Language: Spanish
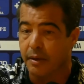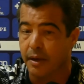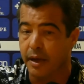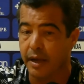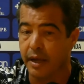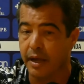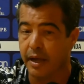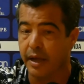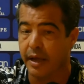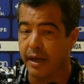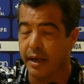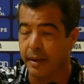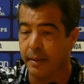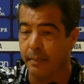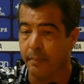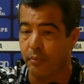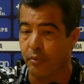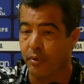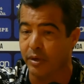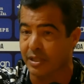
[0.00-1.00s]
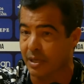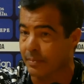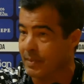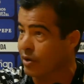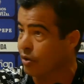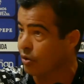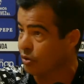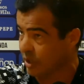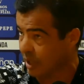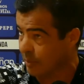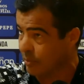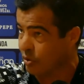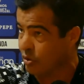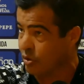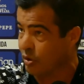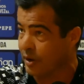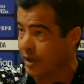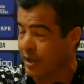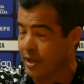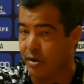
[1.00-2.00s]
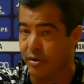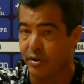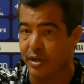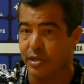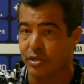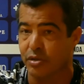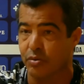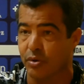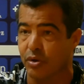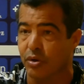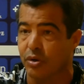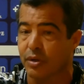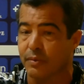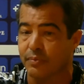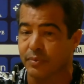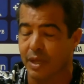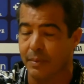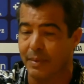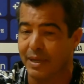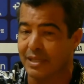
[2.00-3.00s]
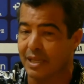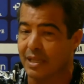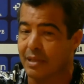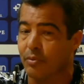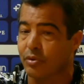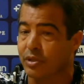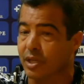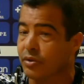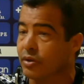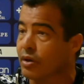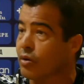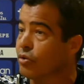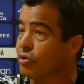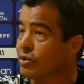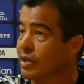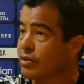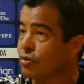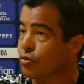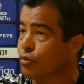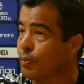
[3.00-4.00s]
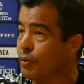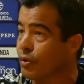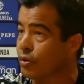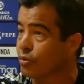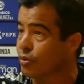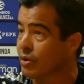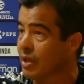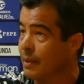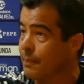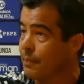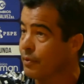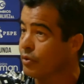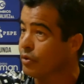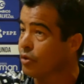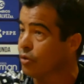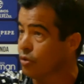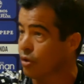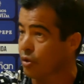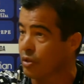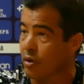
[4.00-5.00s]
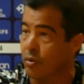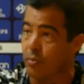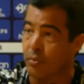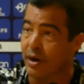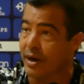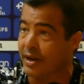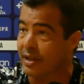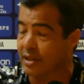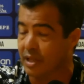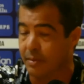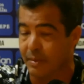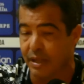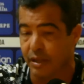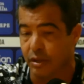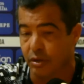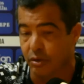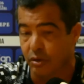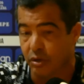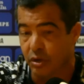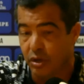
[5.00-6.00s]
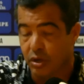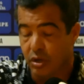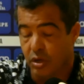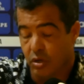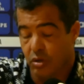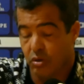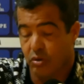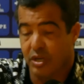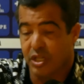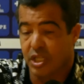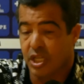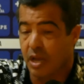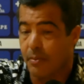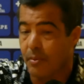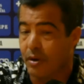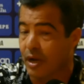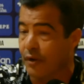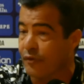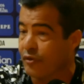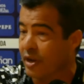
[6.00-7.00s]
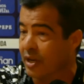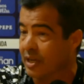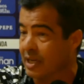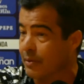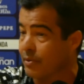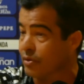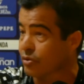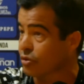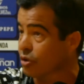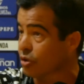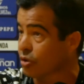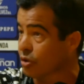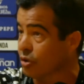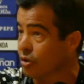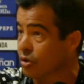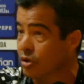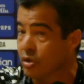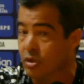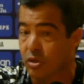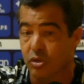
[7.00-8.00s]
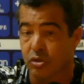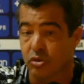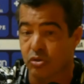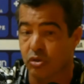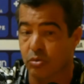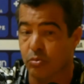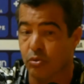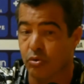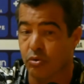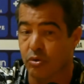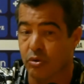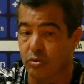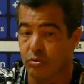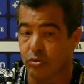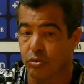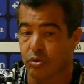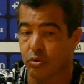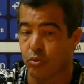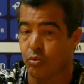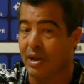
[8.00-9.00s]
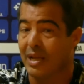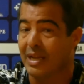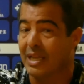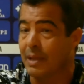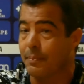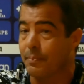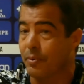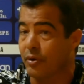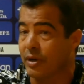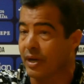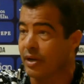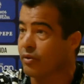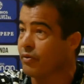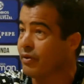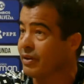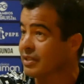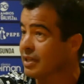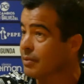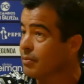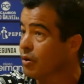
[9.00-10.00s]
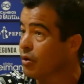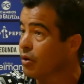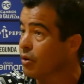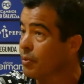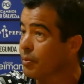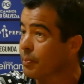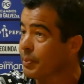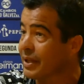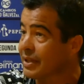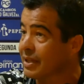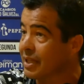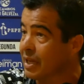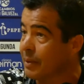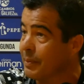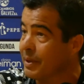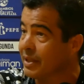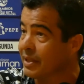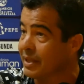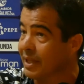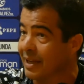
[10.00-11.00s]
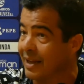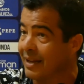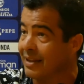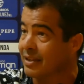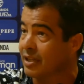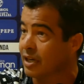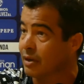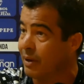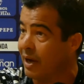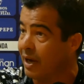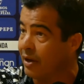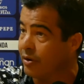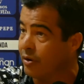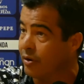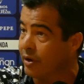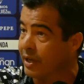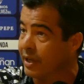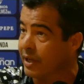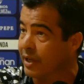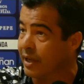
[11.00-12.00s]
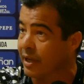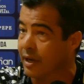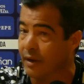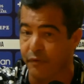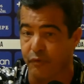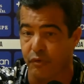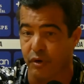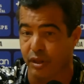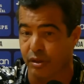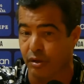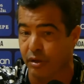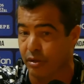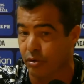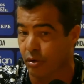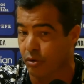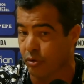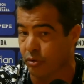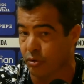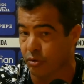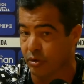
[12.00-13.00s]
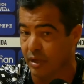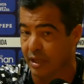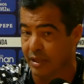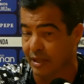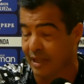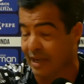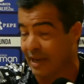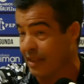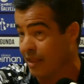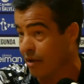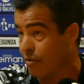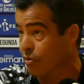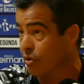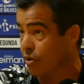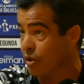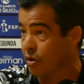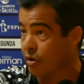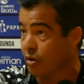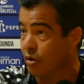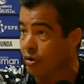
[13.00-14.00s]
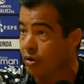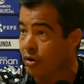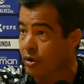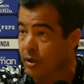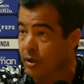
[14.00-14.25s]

eh, pues también contamos con ellos y eso bueno, también está demostrando que cuando tienen sus oportunidades pues nos da un buen rendimiento. Lo que sabemos que al fin y al cabo nosotros somos un, equipo que nos basamos prácticamente en el trabajo, en el esfuerzo de, de cada uno de los,